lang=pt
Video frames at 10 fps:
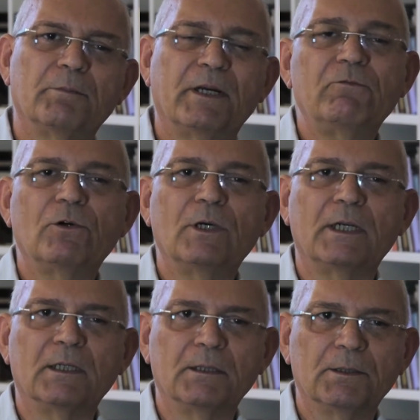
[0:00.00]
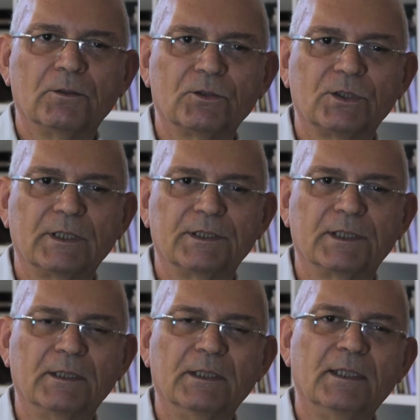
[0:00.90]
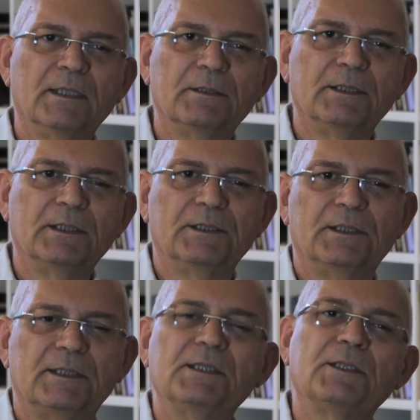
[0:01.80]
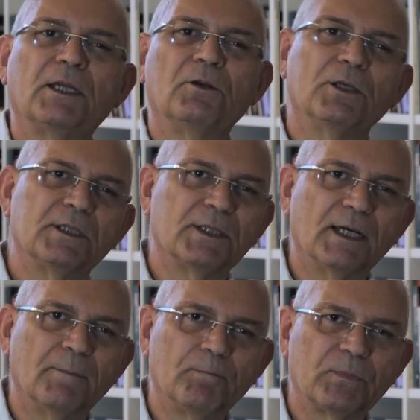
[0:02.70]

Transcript: para fora ou seja, de se exteriorizar.